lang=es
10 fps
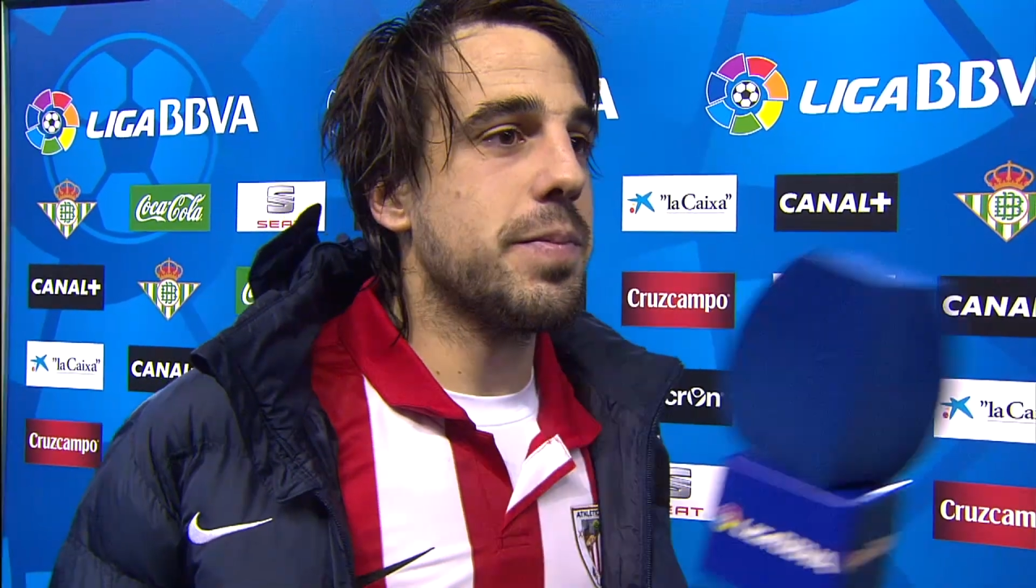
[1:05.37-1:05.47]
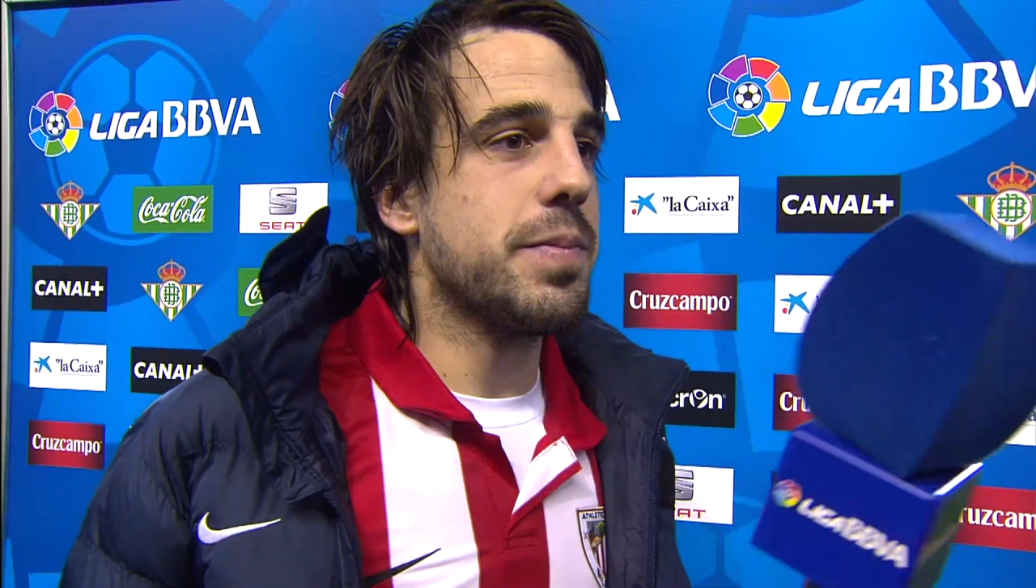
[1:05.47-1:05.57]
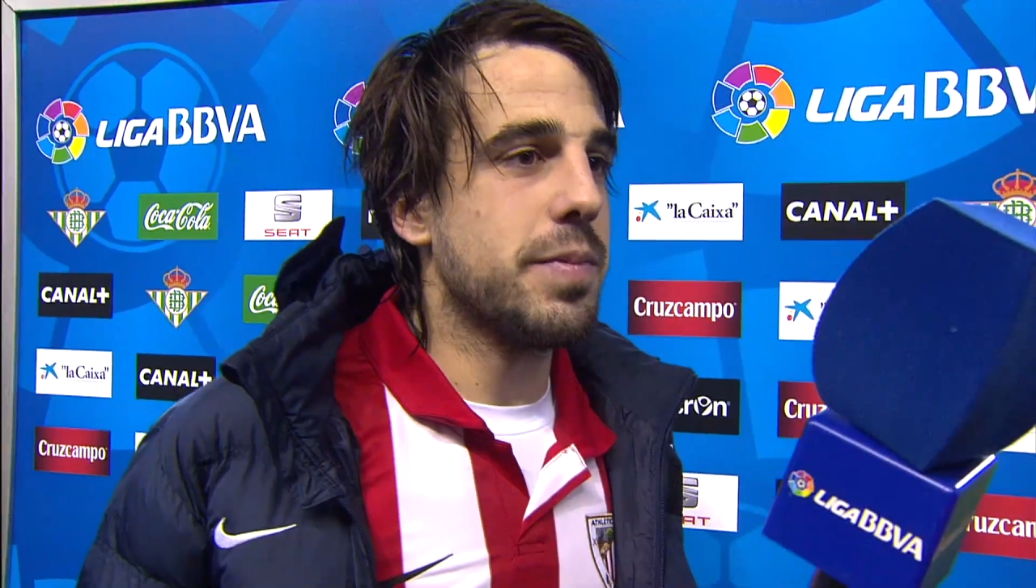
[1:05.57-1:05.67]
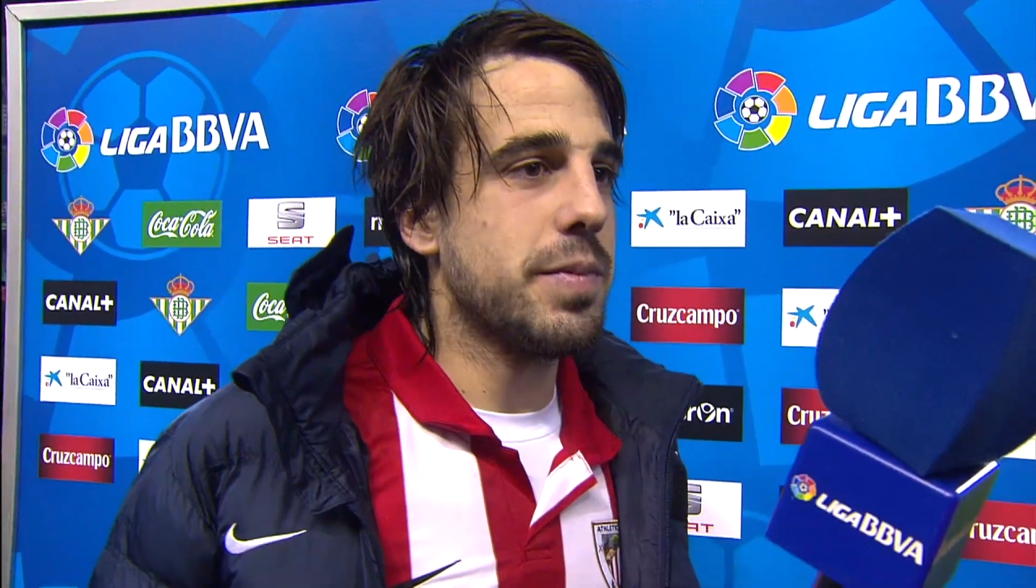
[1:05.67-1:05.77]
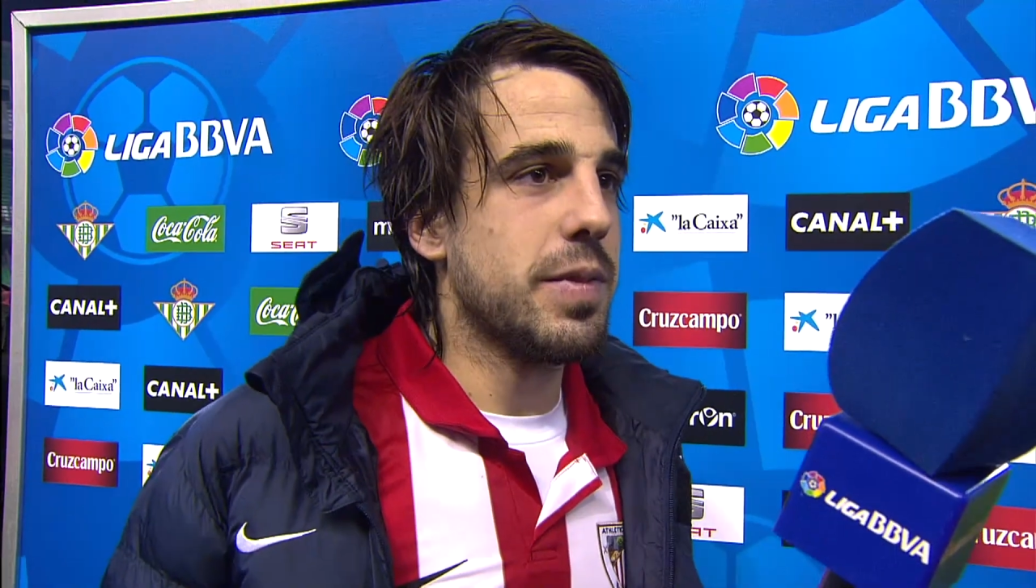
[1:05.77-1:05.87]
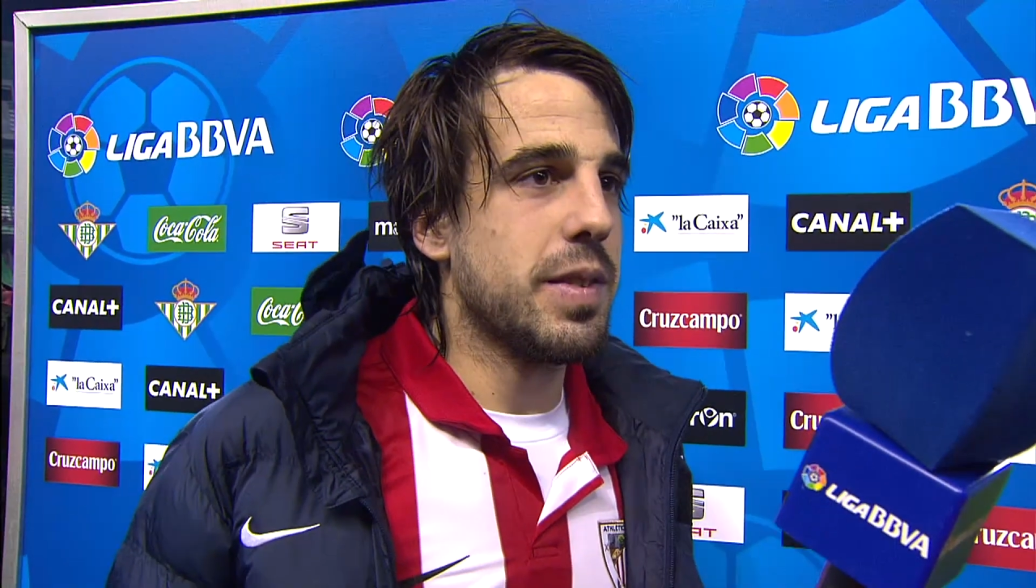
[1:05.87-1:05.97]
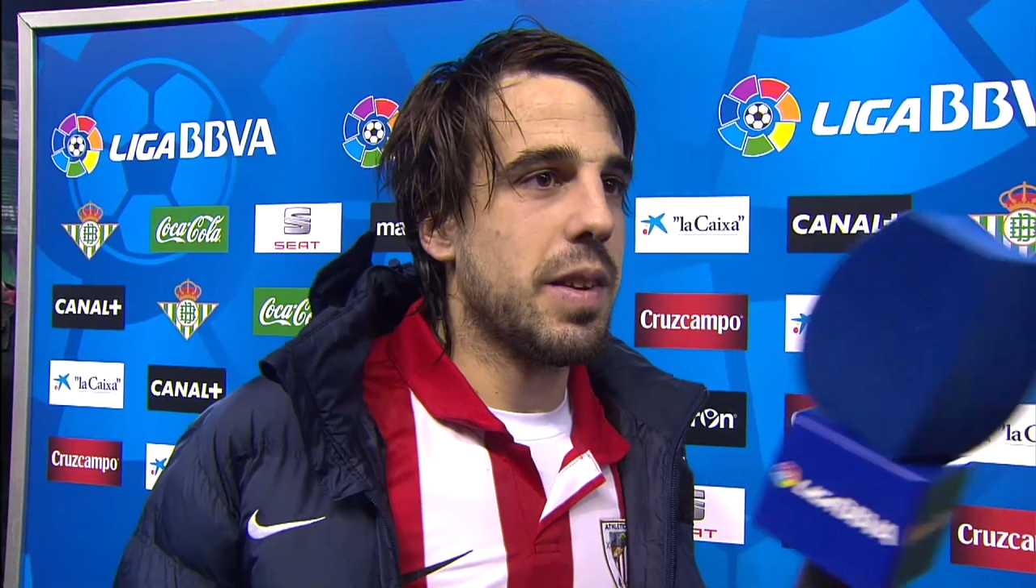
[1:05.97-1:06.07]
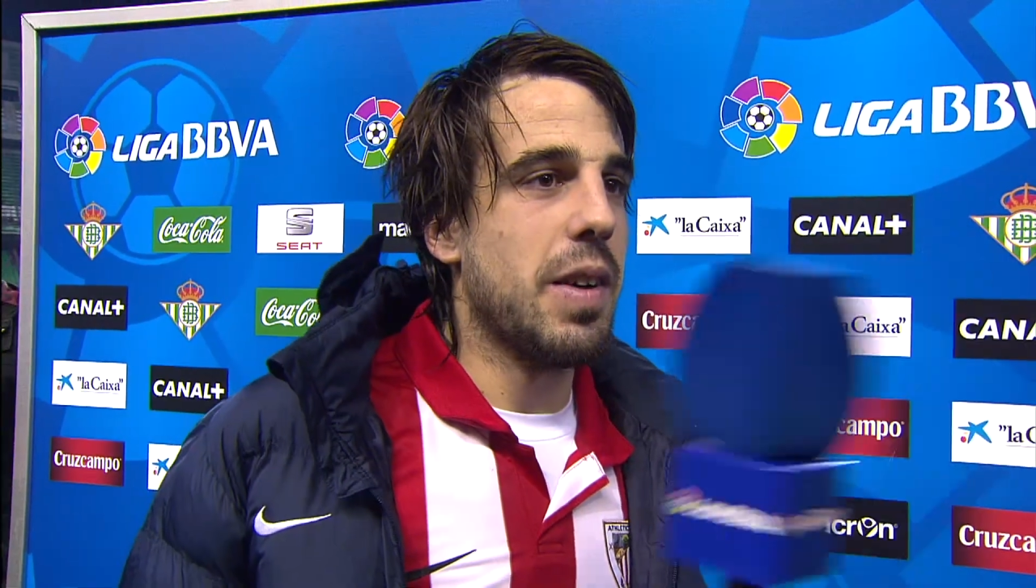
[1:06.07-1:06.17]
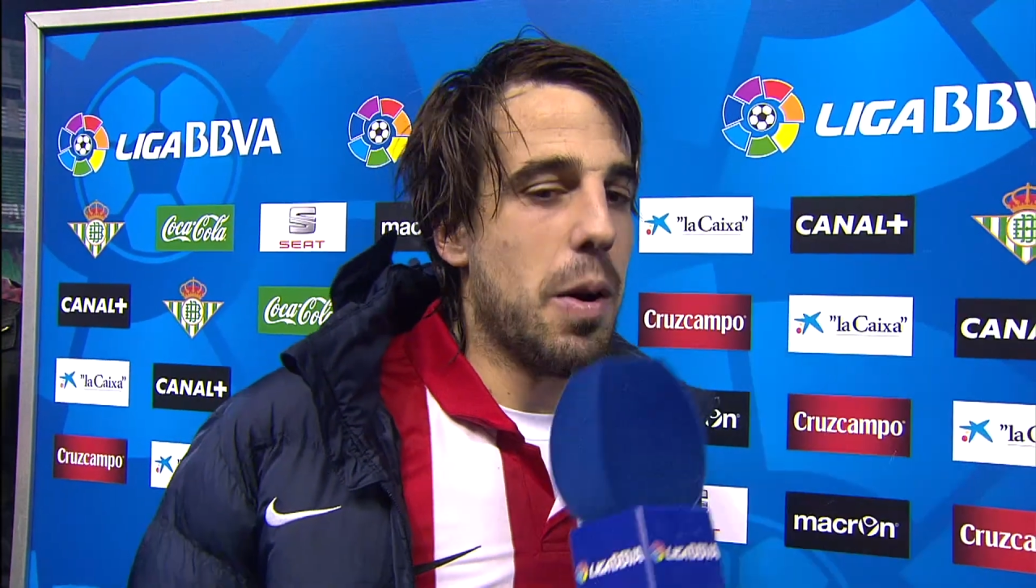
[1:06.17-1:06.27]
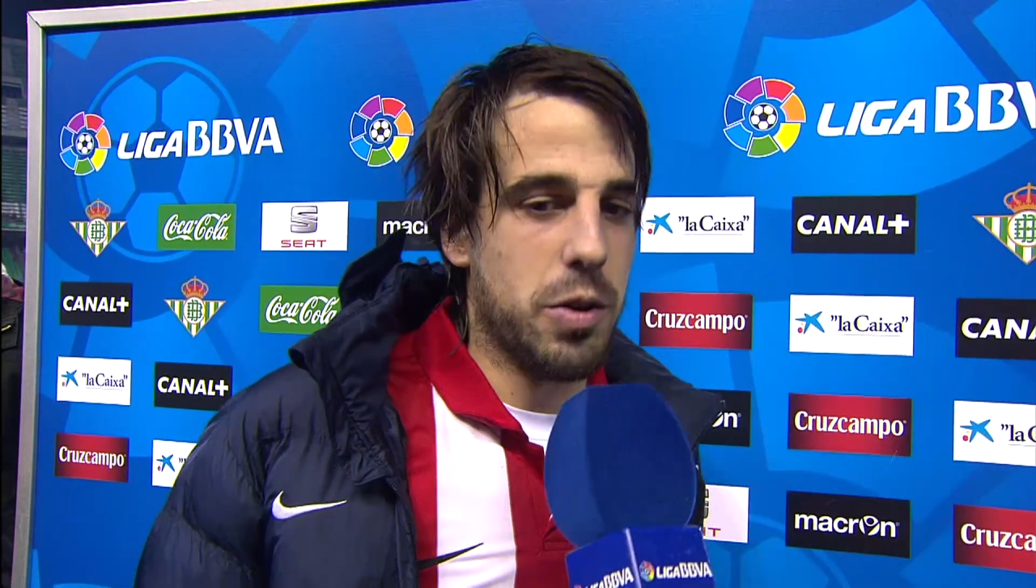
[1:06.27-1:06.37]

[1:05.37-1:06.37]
Muchas gracias, vaya A